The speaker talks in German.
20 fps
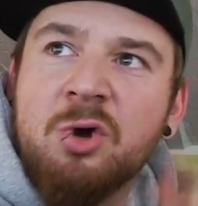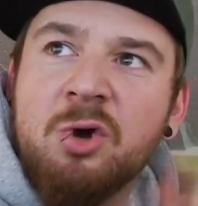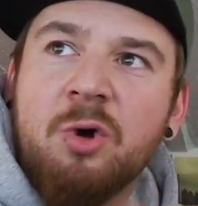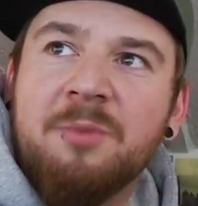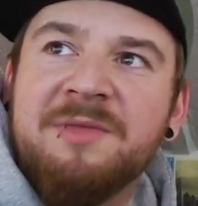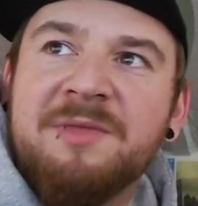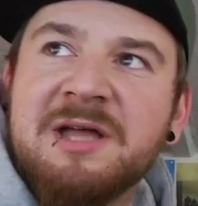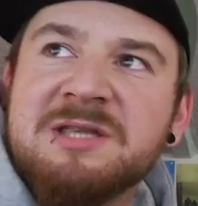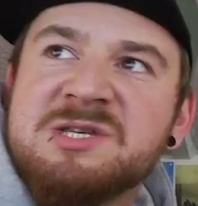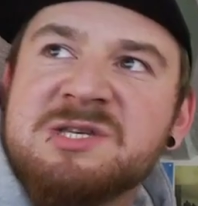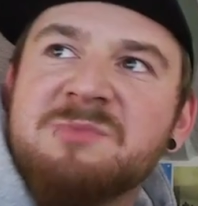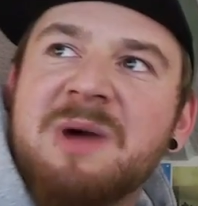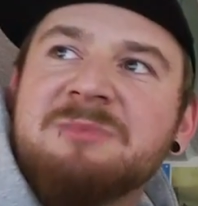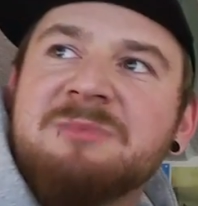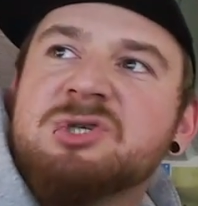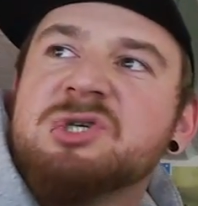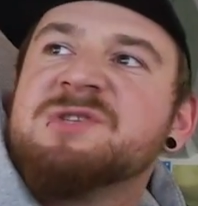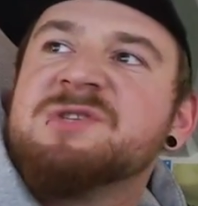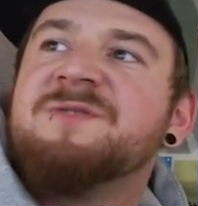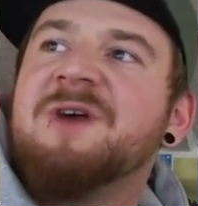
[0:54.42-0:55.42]
kommen dann zum
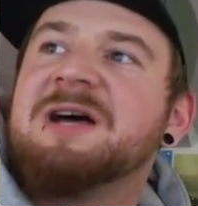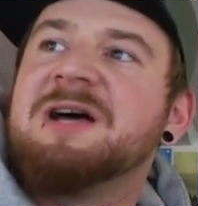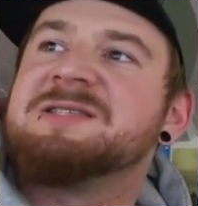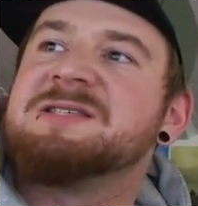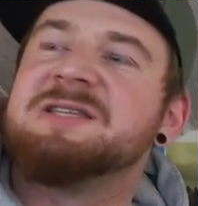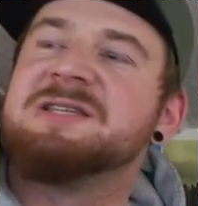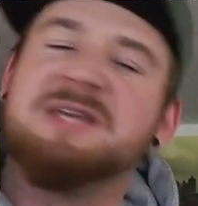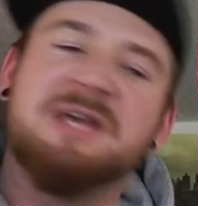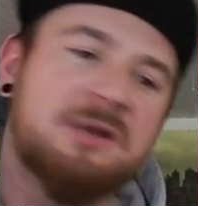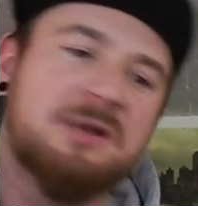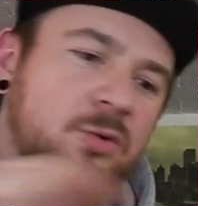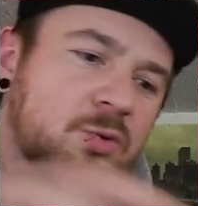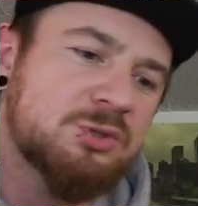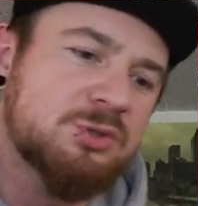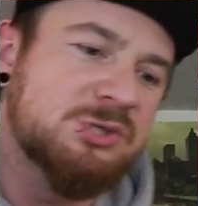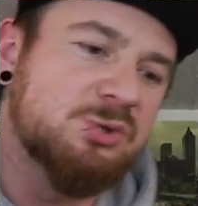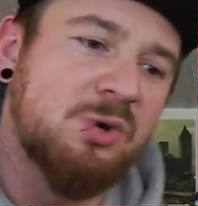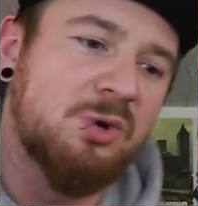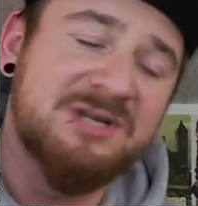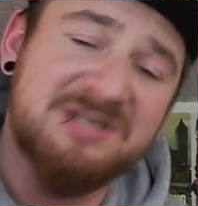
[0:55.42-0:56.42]
Abschlussfazit hin
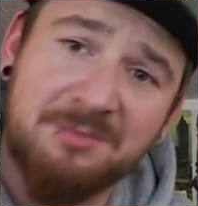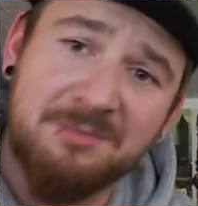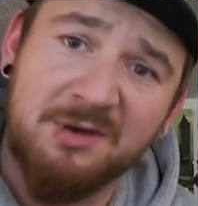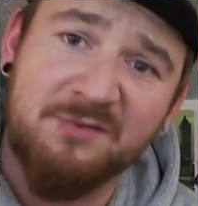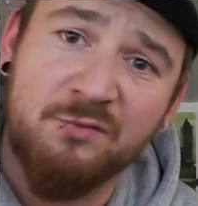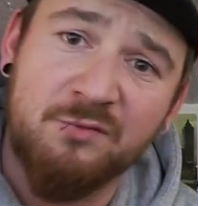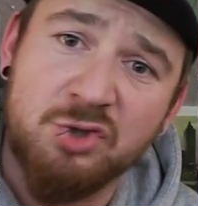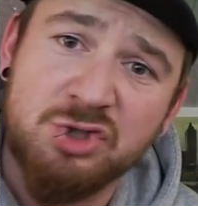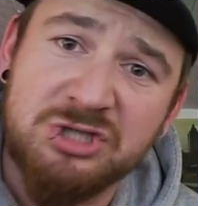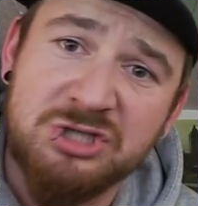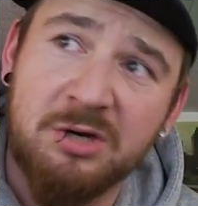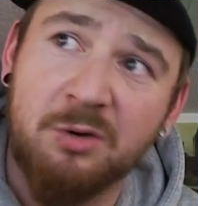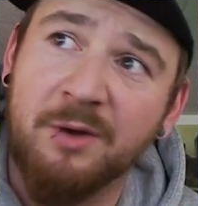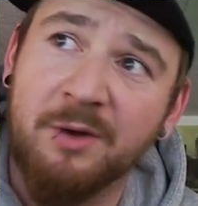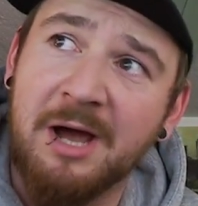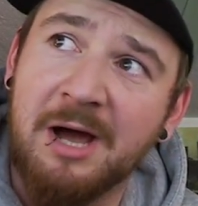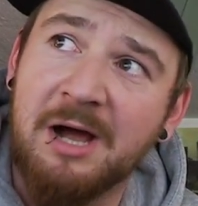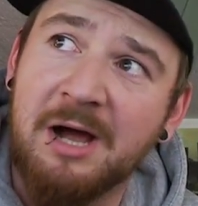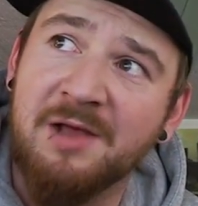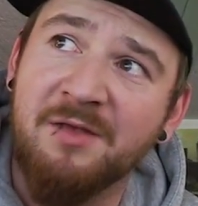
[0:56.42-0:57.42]
und zur Tabakvorstellung.
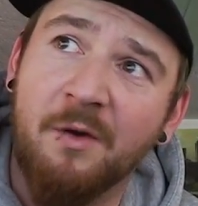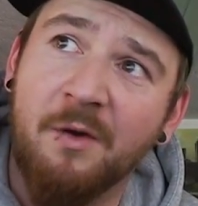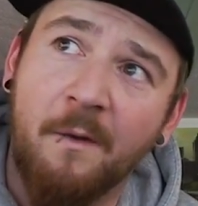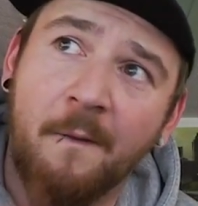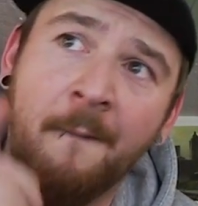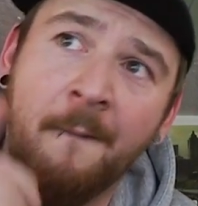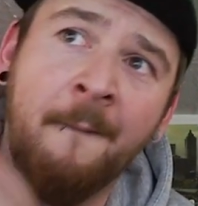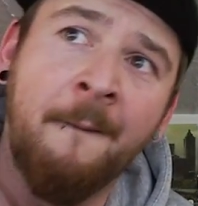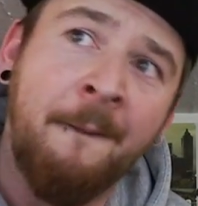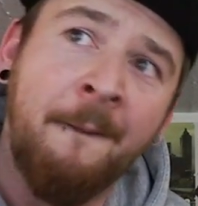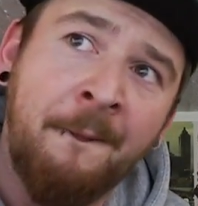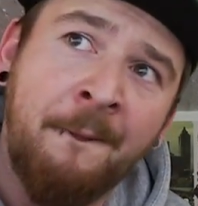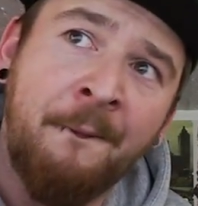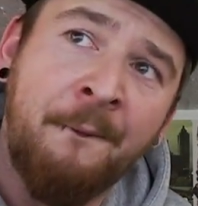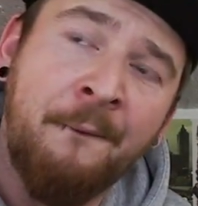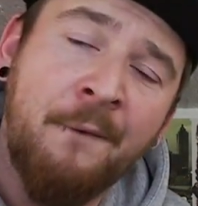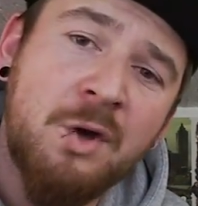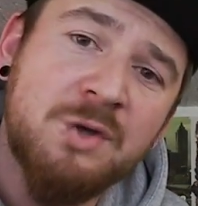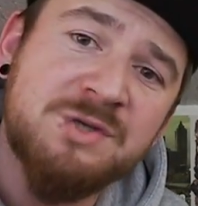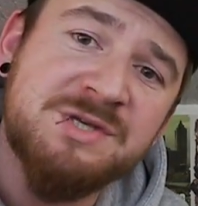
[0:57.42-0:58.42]
Ja, also
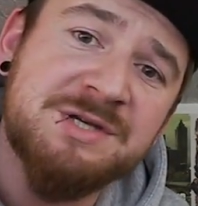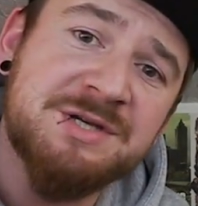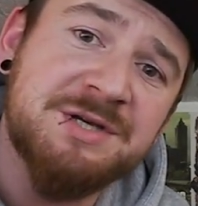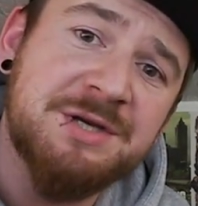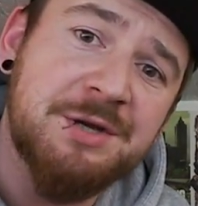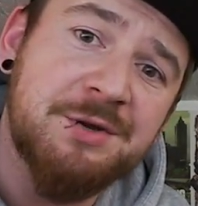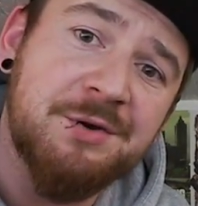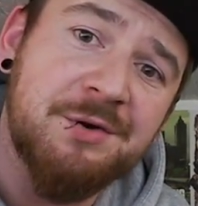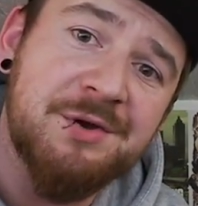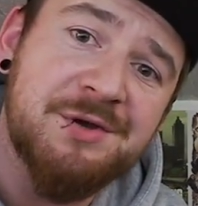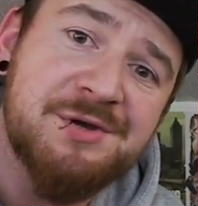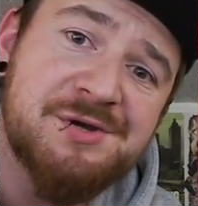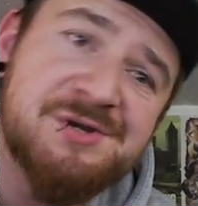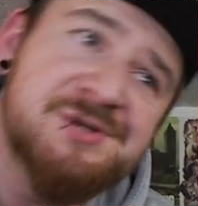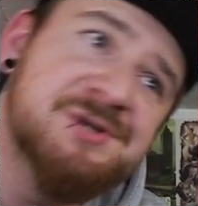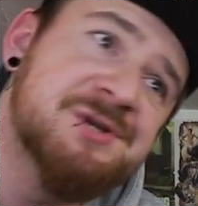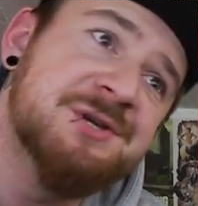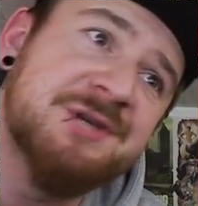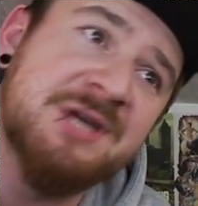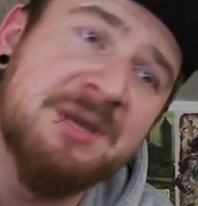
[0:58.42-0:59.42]
konzentriert euch.
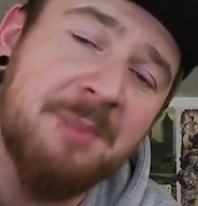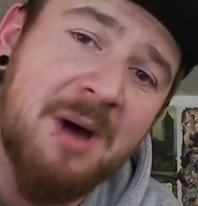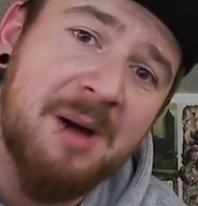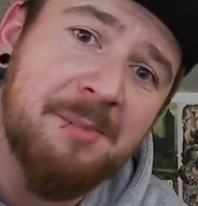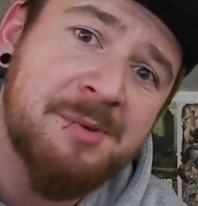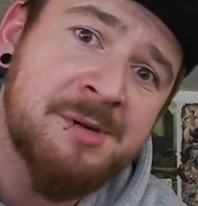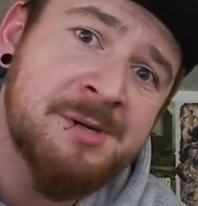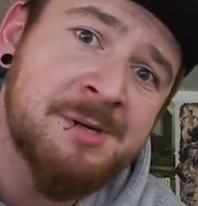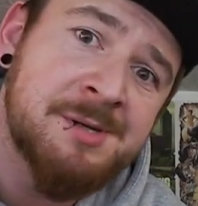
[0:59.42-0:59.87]
Ich gebe ab.